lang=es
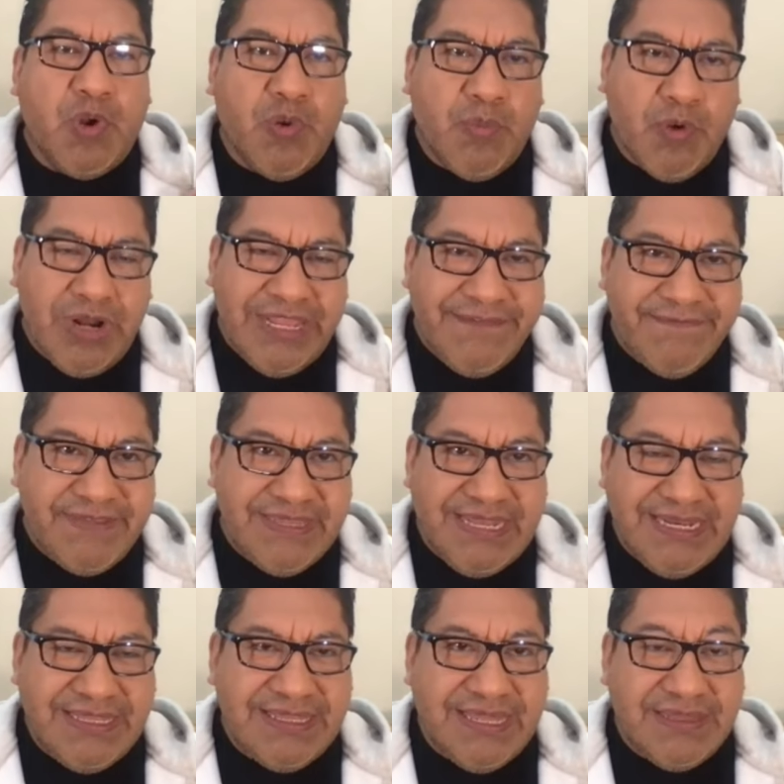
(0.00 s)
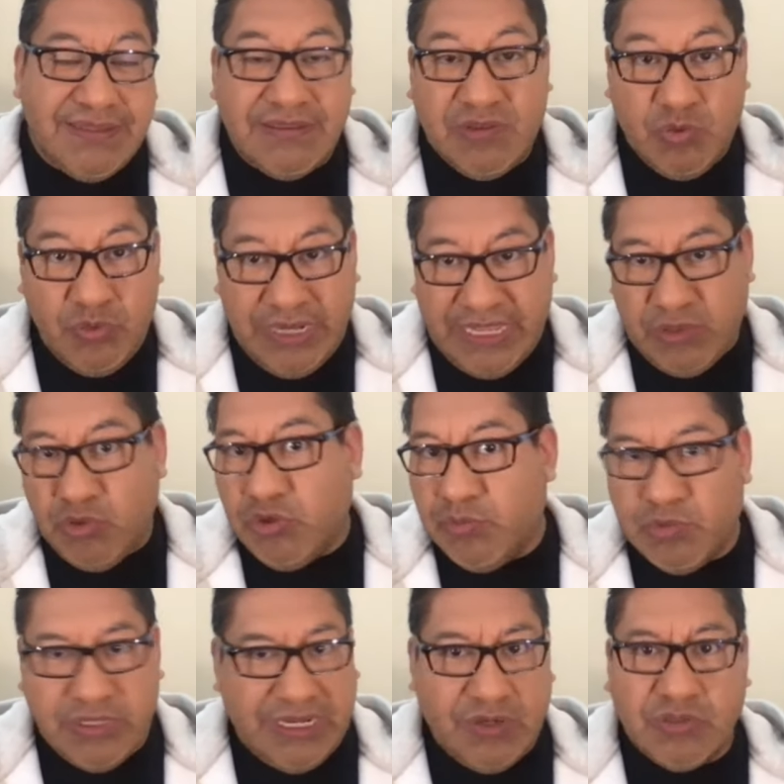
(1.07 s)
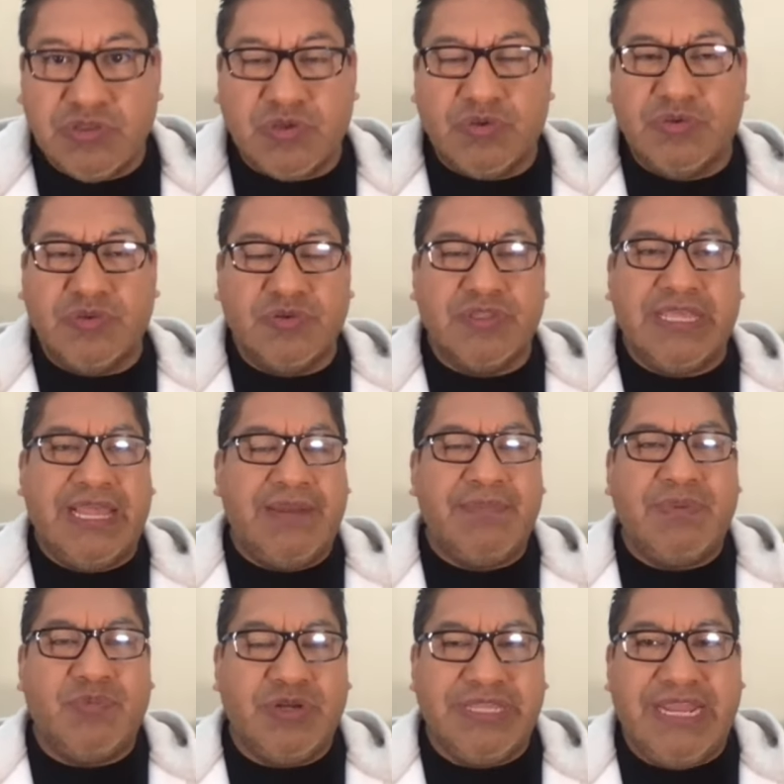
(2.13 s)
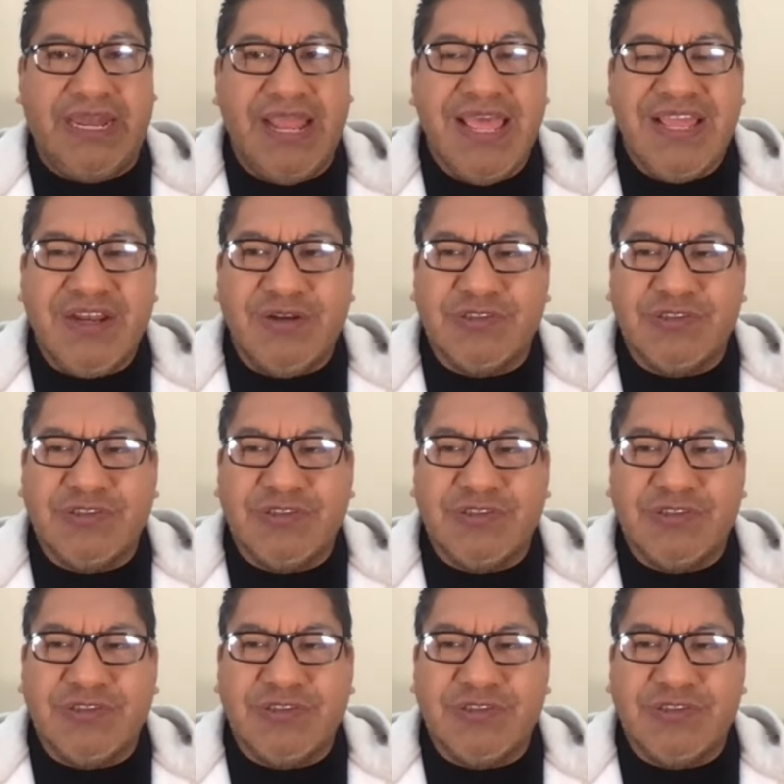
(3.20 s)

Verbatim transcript: probó la infidelidad de un lado como del otro, doña Alma Muriel.